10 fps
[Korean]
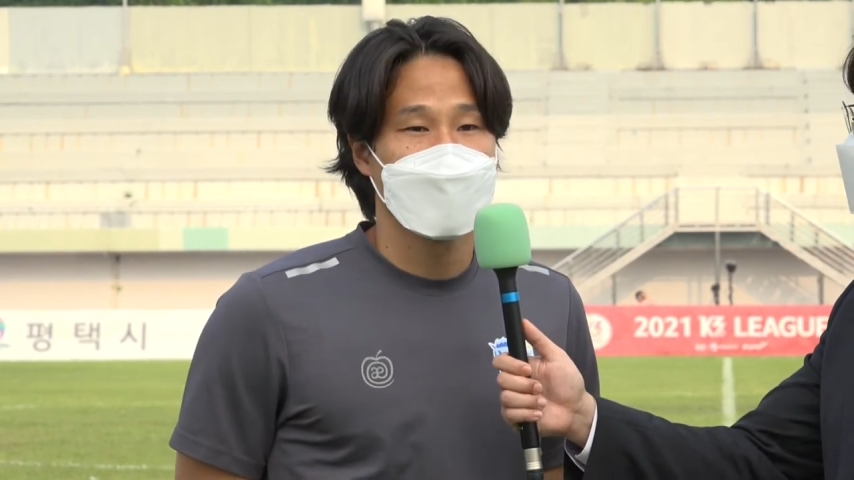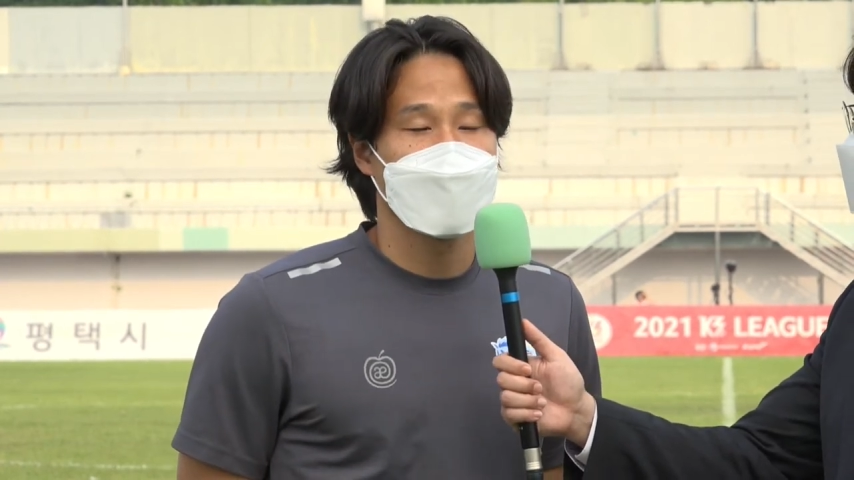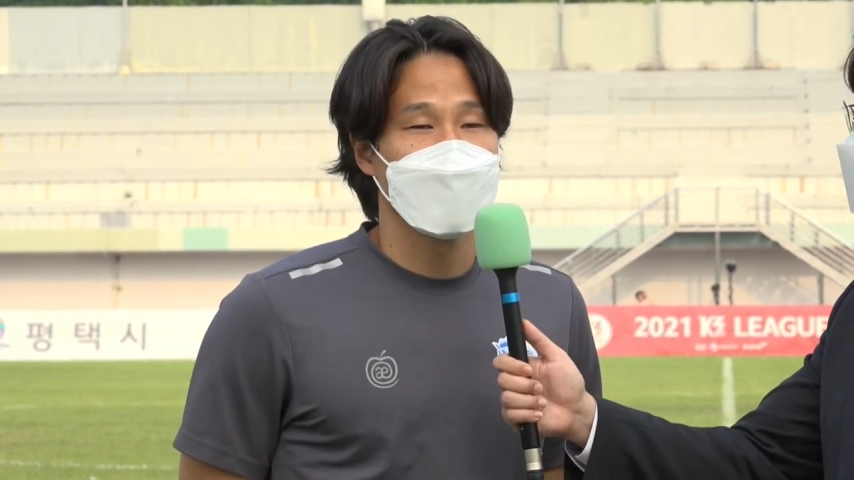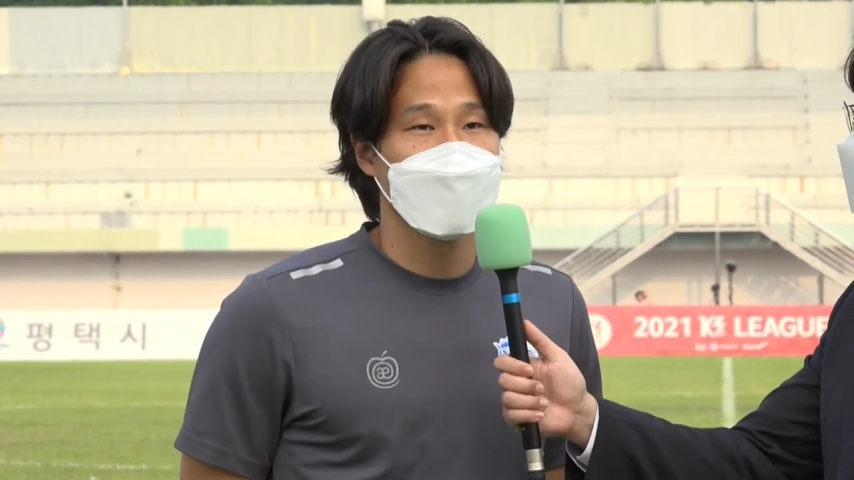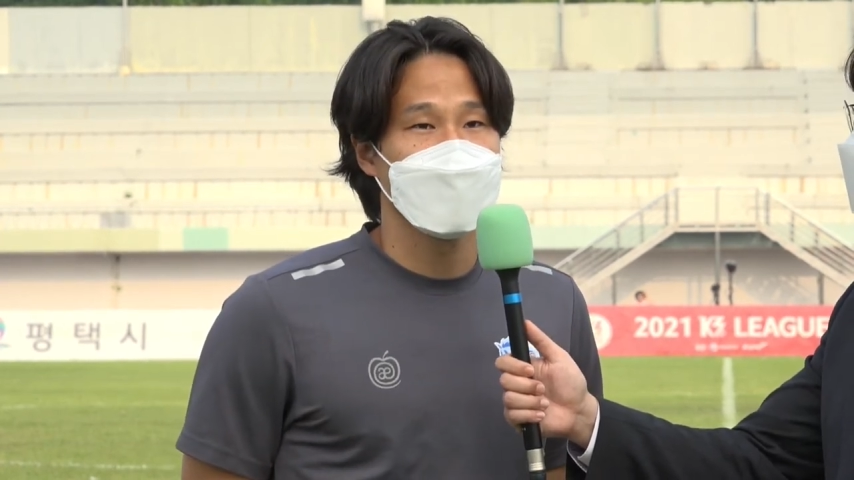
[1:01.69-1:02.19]

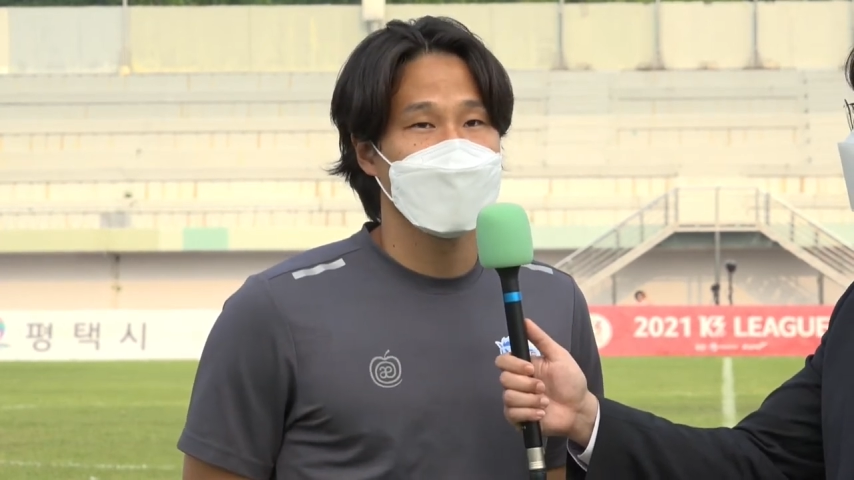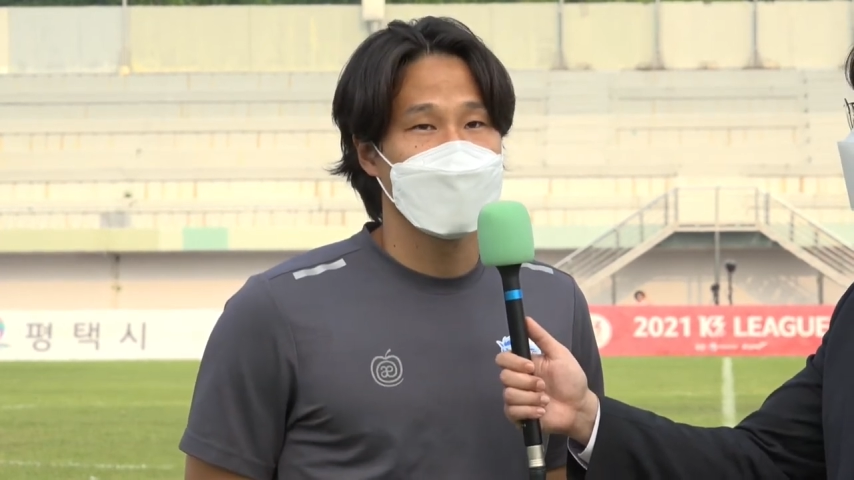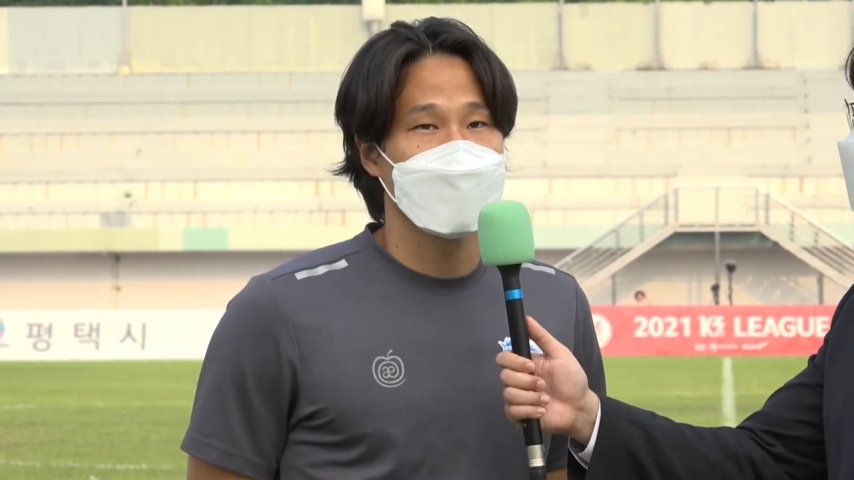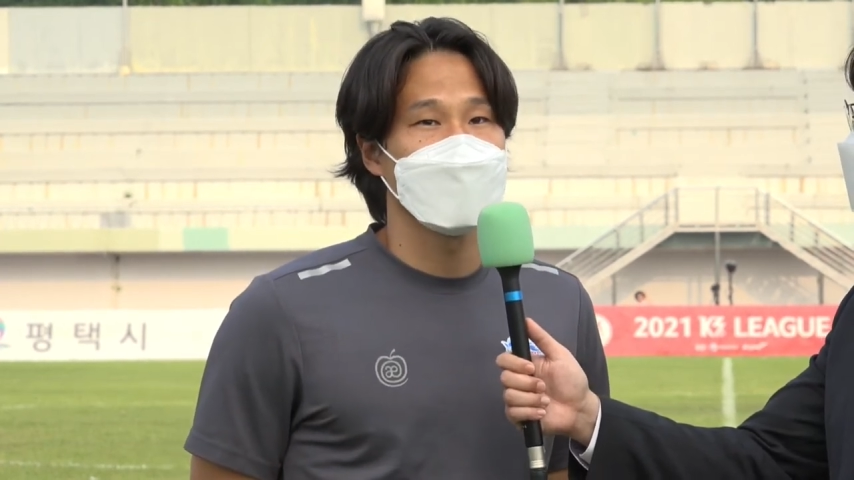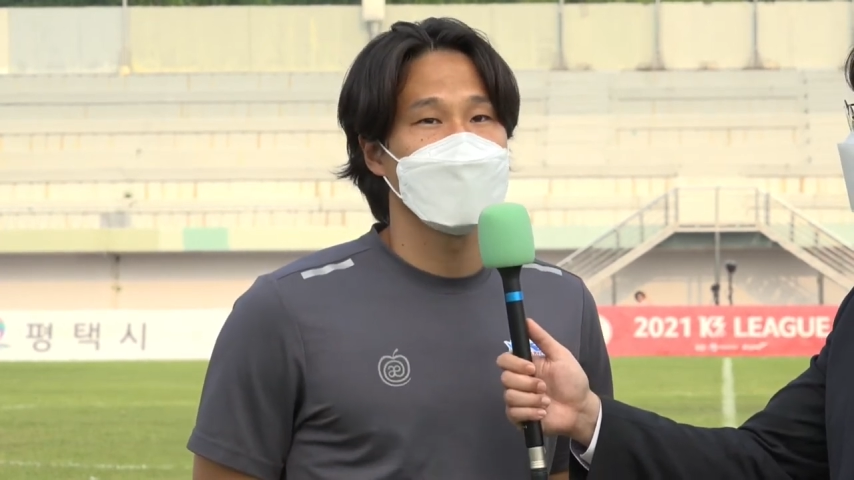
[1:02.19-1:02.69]
감독님도
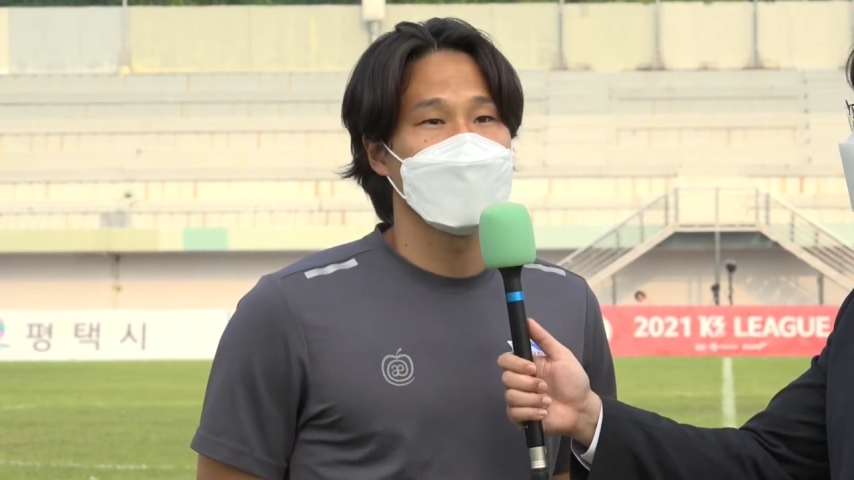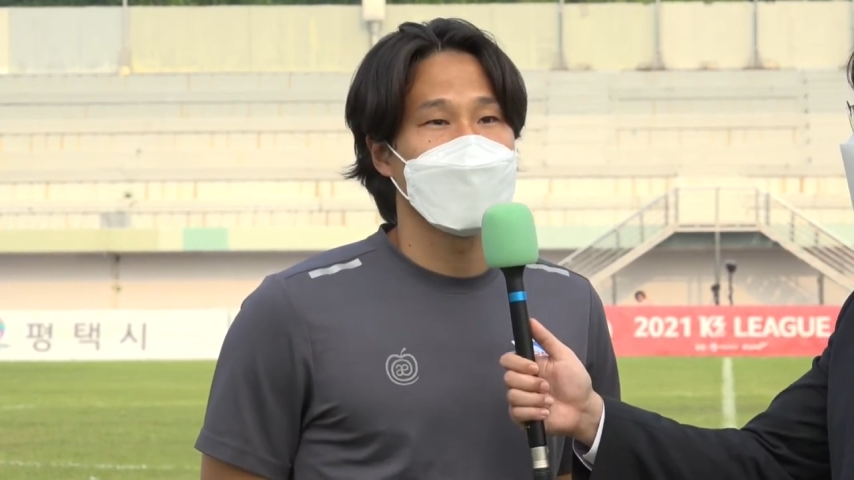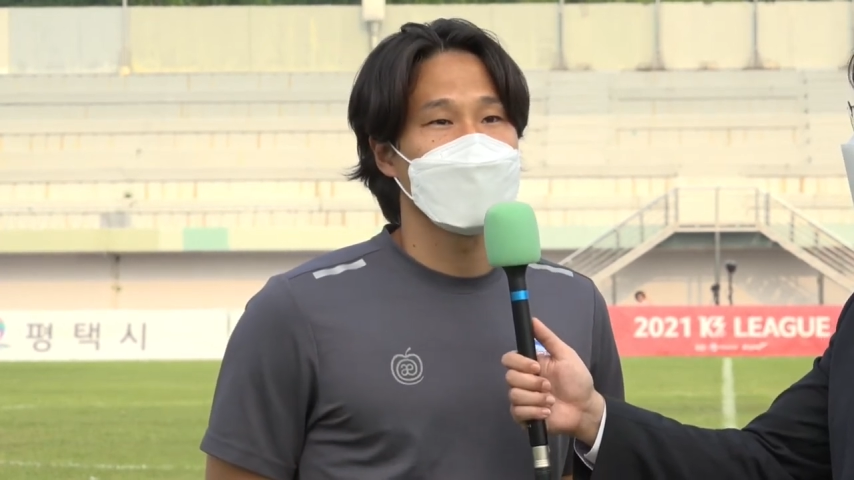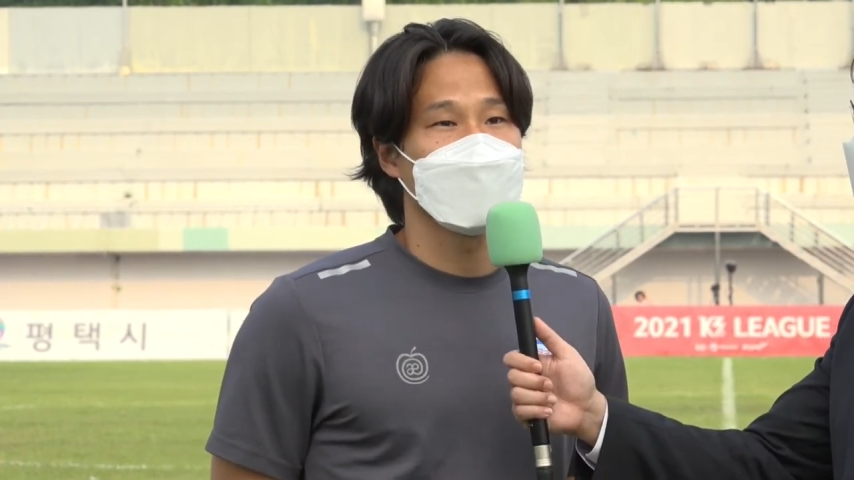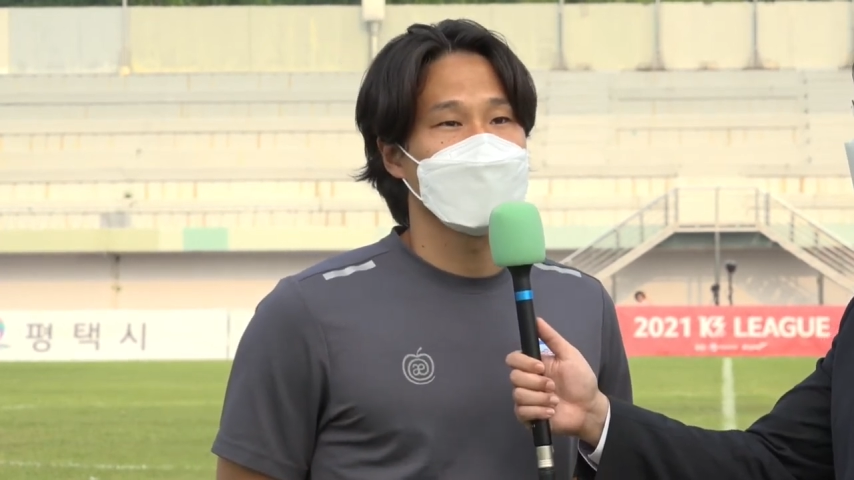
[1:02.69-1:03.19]
그런 부분을
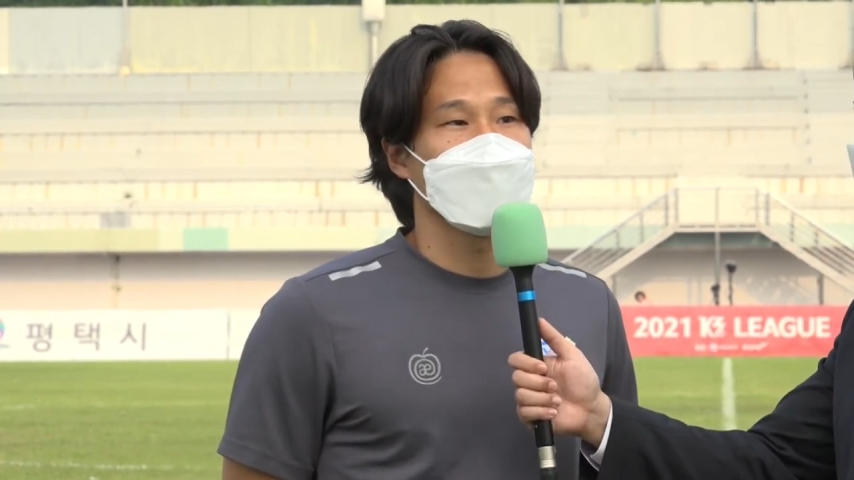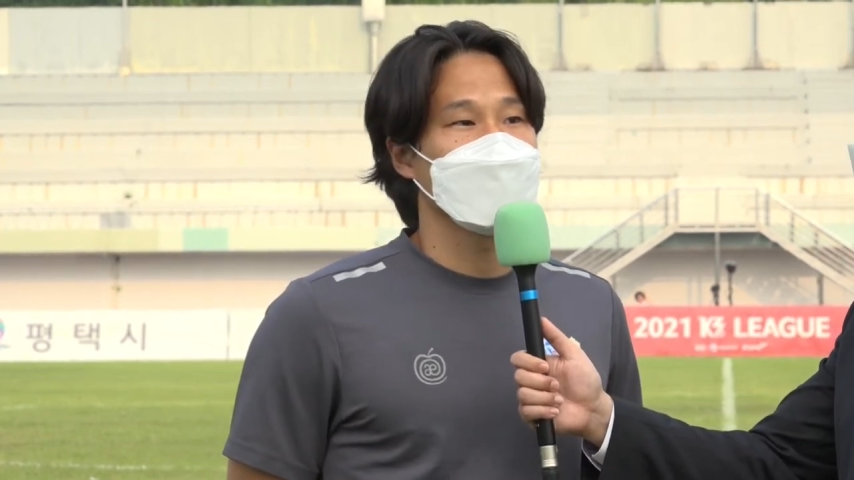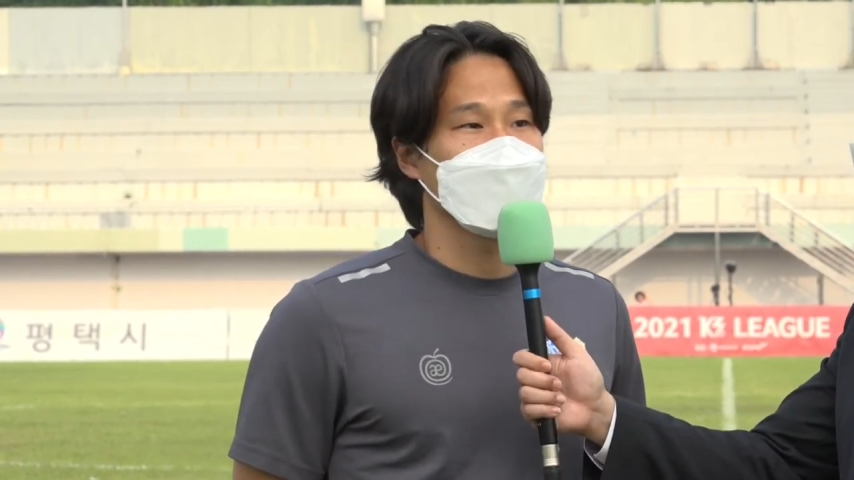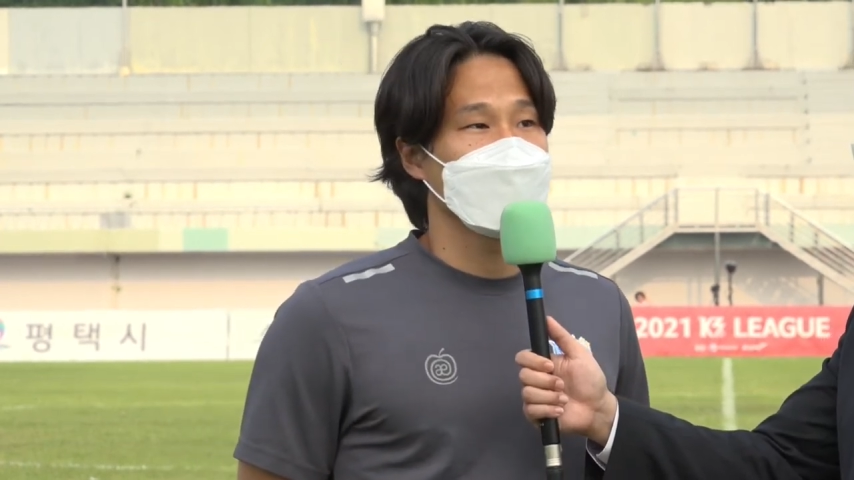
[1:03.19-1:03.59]
많이 준비해